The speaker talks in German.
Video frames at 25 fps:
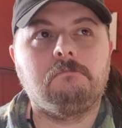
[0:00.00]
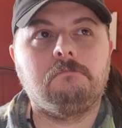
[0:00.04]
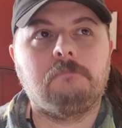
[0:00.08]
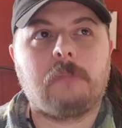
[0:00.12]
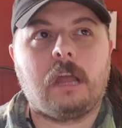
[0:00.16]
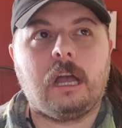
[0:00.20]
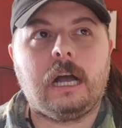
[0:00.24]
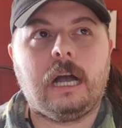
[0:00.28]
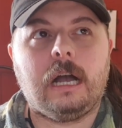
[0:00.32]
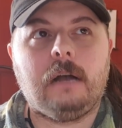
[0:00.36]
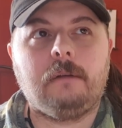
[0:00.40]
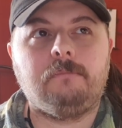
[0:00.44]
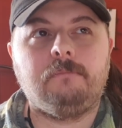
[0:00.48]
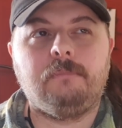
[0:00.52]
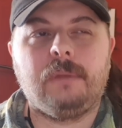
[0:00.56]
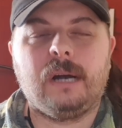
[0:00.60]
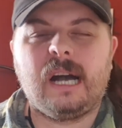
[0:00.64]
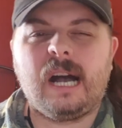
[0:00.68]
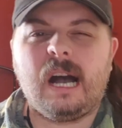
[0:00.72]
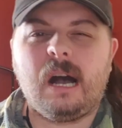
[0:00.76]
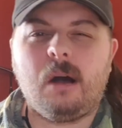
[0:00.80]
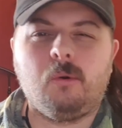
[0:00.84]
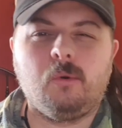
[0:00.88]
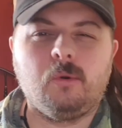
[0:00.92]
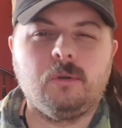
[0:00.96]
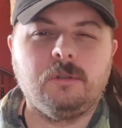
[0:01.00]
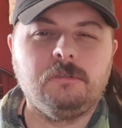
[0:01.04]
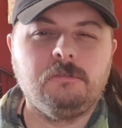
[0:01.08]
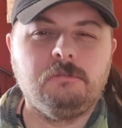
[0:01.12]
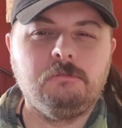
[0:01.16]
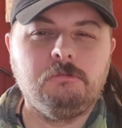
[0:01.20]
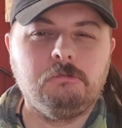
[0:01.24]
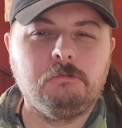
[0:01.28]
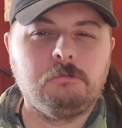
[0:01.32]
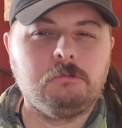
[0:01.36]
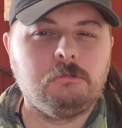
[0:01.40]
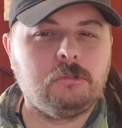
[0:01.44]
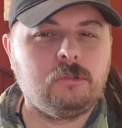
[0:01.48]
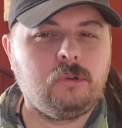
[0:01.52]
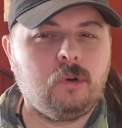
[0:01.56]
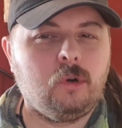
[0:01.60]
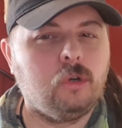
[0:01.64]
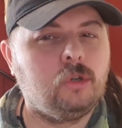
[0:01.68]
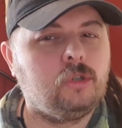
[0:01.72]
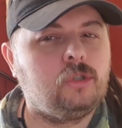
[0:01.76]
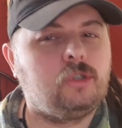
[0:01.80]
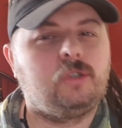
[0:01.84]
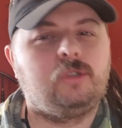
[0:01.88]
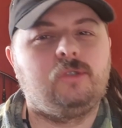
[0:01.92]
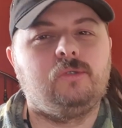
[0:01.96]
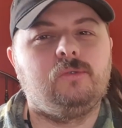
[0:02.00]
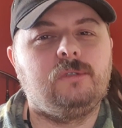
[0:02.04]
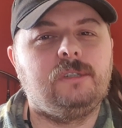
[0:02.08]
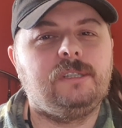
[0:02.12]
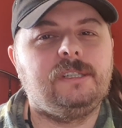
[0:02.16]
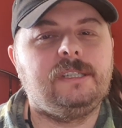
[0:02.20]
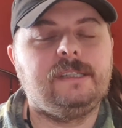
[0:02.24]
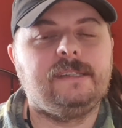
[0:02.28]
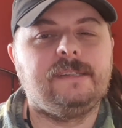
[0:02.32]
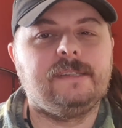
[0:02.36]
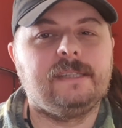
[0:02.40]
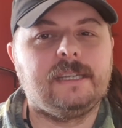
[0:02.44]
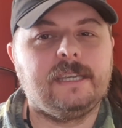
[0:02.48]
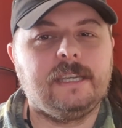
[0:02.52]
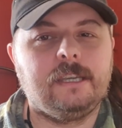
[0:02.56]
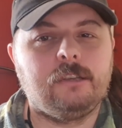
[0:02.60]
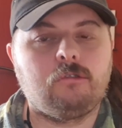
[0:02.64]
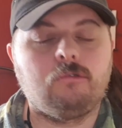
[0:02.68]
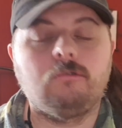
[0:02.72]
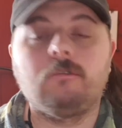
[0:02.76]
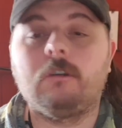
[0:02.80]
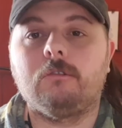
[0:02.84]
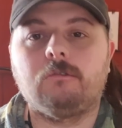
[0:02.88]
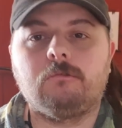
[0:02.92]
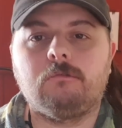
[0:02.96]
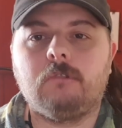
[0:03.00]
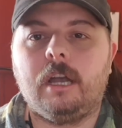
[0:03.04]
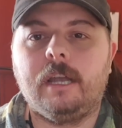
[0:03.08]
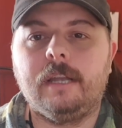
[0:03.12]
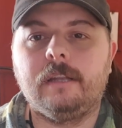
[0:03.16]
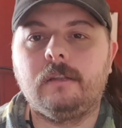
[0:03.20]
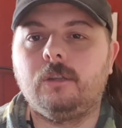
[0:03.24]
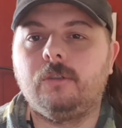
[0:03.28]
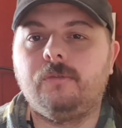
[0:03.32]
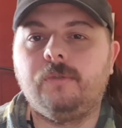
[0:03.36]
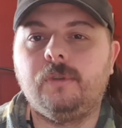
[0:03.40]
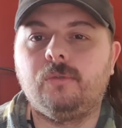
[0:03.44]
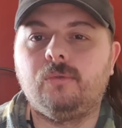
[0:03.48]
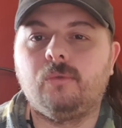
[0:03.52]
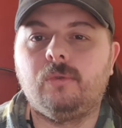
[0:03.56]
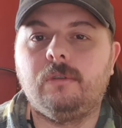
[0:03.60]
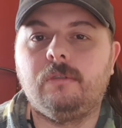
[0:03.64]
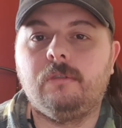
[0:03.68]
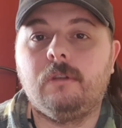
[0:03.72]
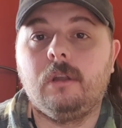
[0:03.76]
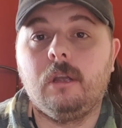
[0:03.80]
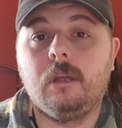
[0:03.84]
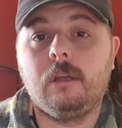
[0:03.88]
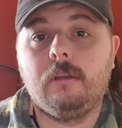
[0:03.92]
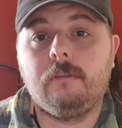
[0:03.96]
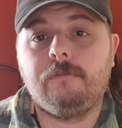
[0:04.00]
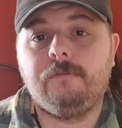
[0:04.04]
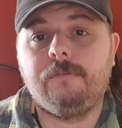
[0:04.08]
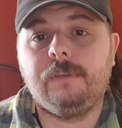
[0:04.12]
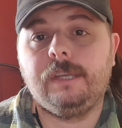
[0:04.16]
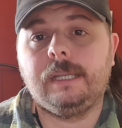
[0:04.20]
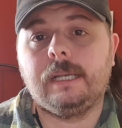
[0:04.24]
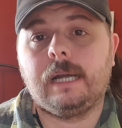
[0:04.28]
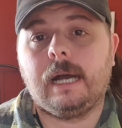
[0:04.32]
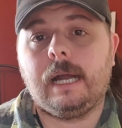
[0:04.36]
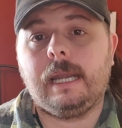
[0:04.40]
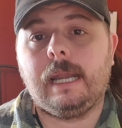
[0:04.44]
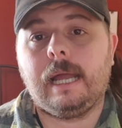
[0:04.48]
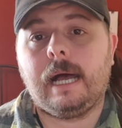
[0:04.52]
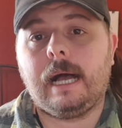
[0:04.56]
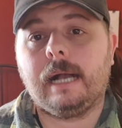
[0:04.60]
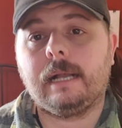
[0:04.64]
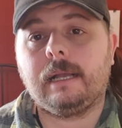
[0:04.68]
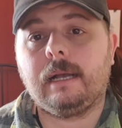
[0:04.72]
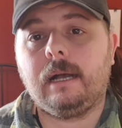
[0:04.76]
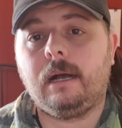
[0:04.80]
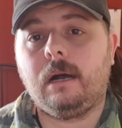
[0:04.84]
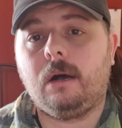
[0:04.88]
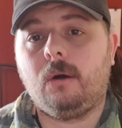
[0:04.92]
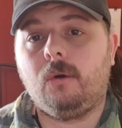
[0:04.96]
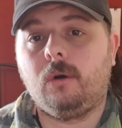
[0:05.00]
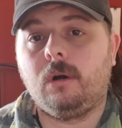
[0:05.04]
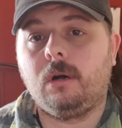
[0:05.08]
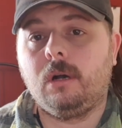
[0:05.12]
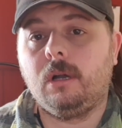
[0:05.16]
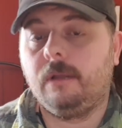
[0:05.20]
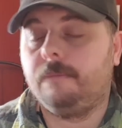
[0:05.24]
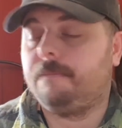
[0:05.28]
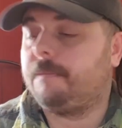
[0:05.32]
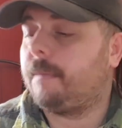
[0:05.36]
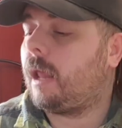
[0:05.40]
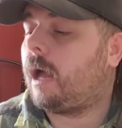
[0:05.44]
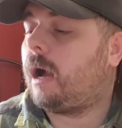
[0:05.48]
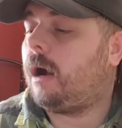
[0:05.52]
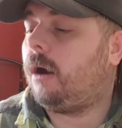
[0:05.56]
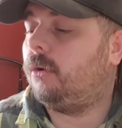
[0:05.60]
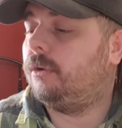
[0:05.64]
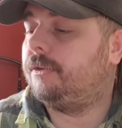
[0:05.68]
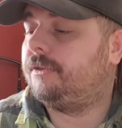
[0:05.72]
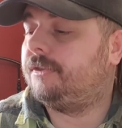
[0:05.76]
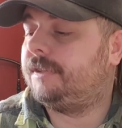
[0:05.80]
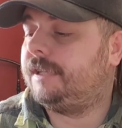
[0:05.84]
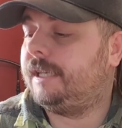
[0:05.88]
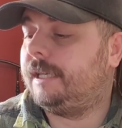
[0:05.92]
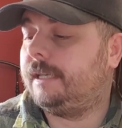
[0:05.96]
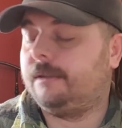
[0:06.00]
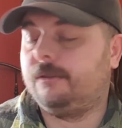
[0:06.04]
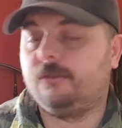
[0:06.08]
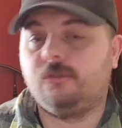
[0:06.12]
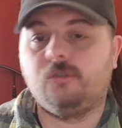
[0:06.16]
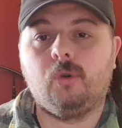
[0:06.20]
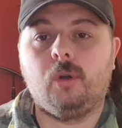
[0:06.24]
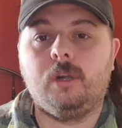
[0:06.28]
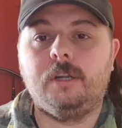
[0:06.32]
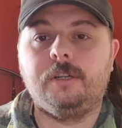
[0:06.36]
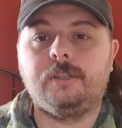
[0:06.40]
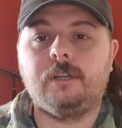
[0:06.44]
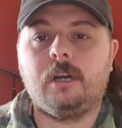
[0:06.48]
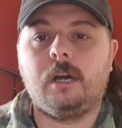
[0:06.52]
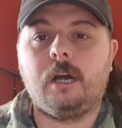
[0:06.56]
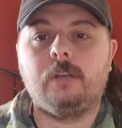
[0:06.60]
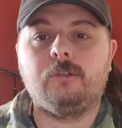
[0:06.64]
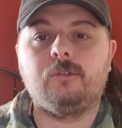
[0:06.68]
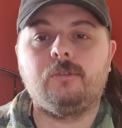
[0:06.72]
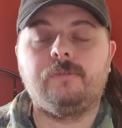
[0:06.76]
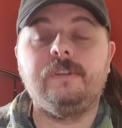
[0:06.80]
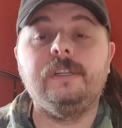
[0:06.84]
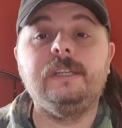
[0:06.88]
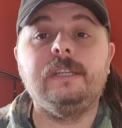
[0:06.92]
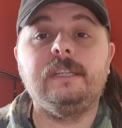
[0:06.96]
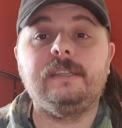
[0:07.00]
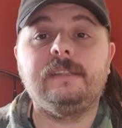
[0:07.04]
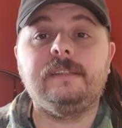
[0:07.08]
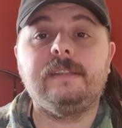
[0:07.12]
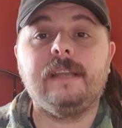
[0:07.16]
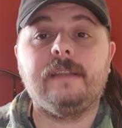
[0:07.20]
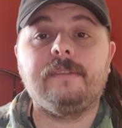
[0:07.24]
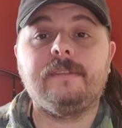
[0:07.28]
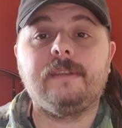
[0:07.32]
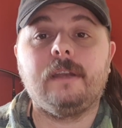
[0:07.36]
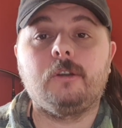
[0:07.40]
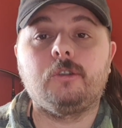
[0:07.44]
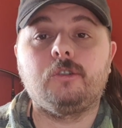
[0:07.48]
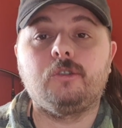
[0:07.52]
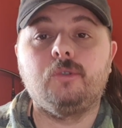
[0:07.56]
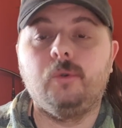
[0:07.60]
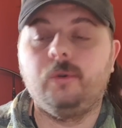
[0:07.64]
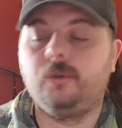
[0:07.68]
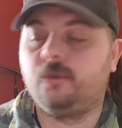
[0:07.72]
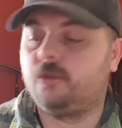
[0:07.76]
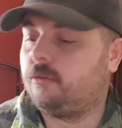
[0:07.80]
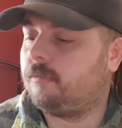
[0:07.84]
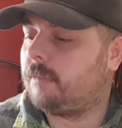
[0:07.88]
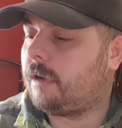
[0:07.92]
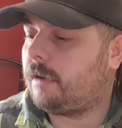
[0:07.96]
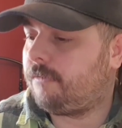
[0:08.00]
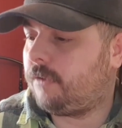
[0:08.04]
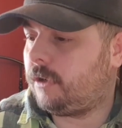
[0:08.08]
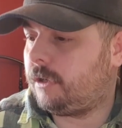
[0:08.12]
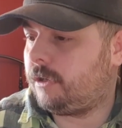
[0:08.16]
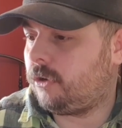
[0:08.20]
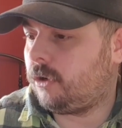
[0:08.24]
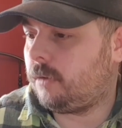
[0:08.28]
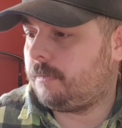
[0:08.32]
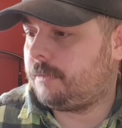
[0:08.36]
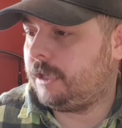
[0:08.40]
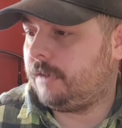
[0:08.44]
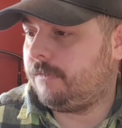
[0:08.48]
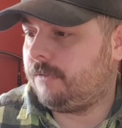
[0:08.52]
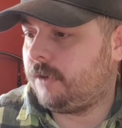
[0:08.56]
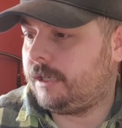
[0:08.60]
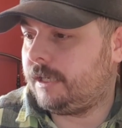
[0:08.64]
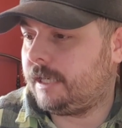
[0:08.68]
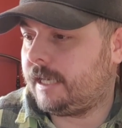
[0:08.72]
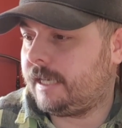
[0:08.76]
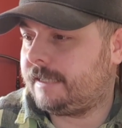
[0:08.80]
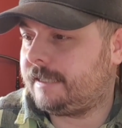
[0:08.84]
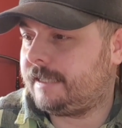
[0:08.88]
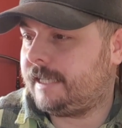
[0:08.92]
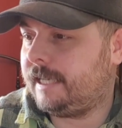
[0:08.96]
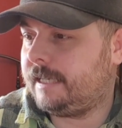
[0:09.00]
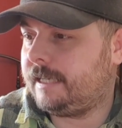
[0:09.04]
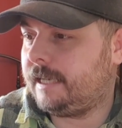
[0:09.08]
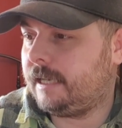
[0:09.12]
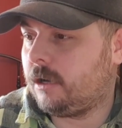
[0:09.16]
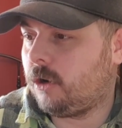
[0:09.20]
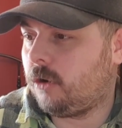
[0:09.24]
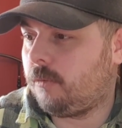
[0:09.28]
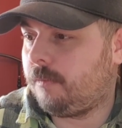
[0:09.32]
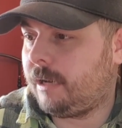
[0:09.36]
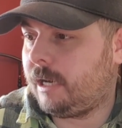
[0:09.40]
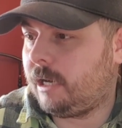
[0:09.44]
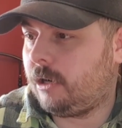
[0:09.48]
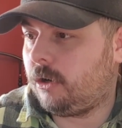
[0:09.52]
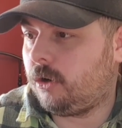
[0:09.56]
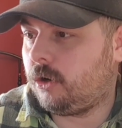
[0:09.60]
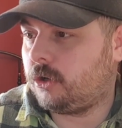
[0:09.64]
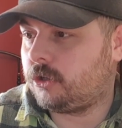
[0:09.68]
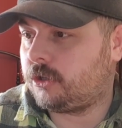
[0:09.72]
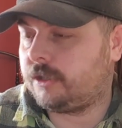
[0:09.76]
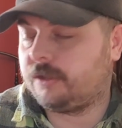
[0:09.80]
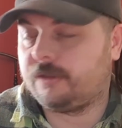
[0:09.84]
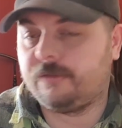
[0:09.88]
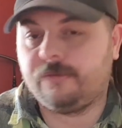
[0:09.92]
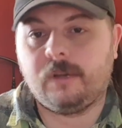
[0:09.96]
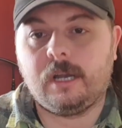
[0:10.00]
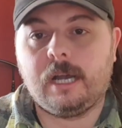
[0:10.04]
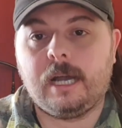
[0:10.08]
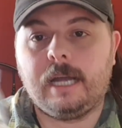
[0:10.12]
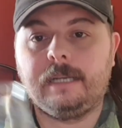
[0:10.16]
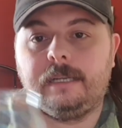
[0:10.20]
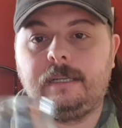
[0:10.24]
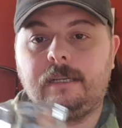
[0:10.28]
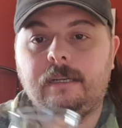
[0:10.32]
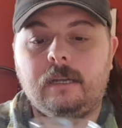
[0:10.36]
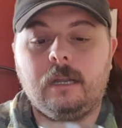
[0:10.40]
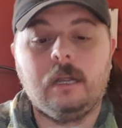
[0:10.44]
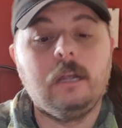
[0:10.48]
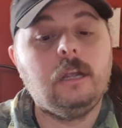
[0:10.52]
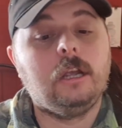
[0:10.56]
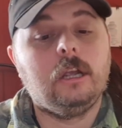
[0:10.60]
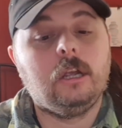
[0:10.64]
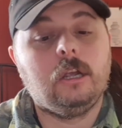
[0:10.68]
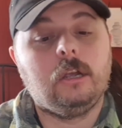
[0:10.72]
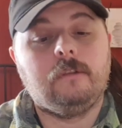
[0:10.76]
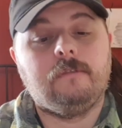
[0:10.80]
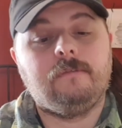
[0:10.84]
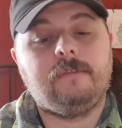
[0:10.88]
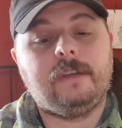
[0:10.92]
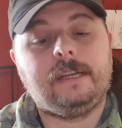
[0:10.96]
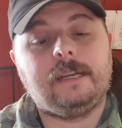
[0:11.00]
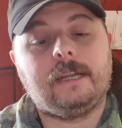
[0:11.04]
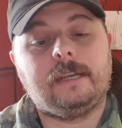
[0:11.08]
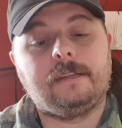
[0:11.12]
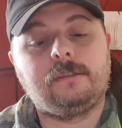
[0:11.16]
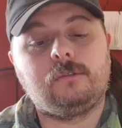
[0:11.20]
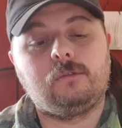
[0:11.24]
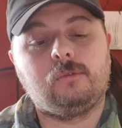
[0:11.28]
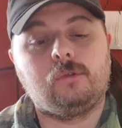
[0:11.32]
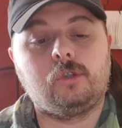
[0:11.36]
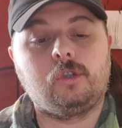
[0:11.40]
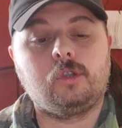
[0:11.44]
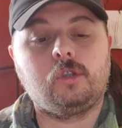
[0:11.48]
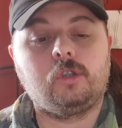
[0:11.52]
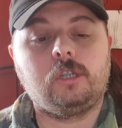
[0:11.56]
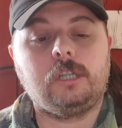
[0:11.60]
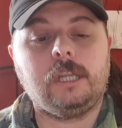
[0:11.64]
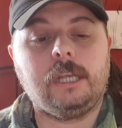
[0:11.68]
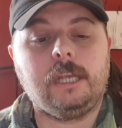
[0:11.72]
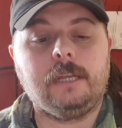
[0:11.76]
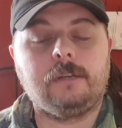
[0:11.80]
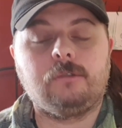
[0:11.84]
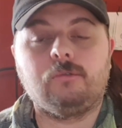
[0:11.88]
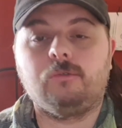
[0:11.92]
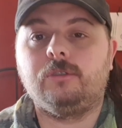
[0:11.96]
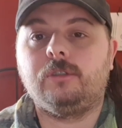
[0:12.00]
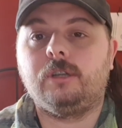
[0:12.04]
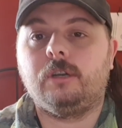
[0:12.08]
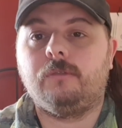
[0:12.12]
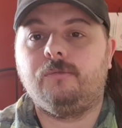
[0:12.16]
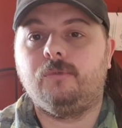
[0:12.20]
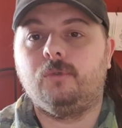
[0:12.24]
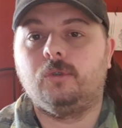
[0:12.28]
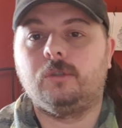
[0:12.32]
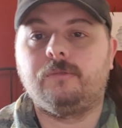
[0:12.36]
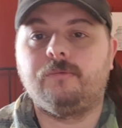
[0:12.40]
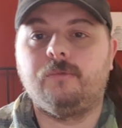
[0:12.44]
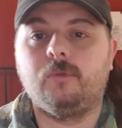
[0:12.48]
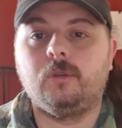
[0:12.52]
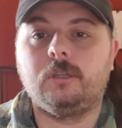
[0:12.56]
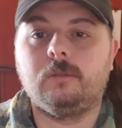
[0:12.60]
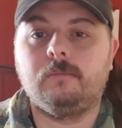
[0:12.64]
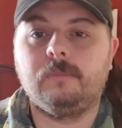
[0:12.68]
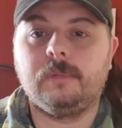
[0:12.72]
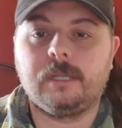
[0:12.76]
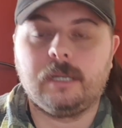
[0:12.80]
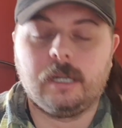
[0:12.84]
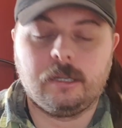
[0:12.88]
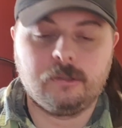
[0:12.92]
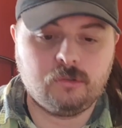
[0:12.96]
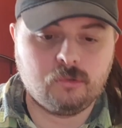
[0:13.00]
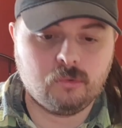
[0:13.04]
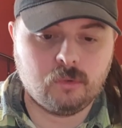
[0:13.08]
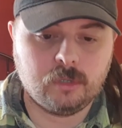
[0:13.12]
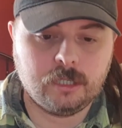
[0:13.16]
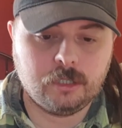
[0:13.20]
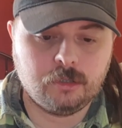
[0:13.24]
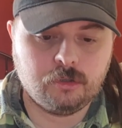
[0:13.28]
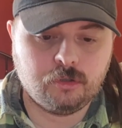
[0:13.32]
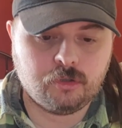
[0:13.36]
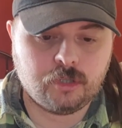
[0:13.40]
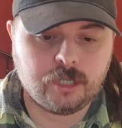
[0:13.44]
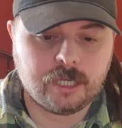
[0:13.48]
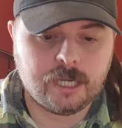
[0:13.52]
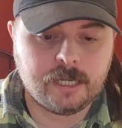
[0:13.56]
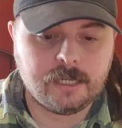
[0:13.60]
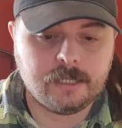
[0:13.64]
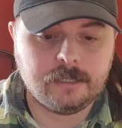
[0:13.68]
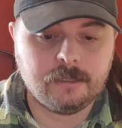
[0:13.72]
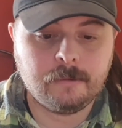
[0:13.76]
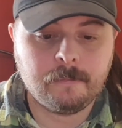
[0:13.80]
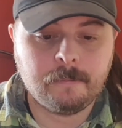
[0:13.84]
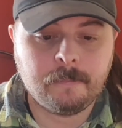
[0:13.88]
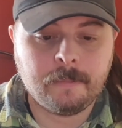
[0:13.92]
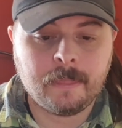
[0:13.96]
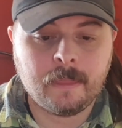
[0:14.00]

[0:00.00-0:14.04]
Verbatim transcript: ja, braun, orange, so in diese Richtung. Also eigentlich wie so ein Wiener Lager auch aussehen sollte. Also finde ich sehr, sehr schön schon mal von der Optik, von der Ästhetik. Auch Perlange ist vorhanden. Wenn das so steht und der Wirt würde mir das so hinstellen,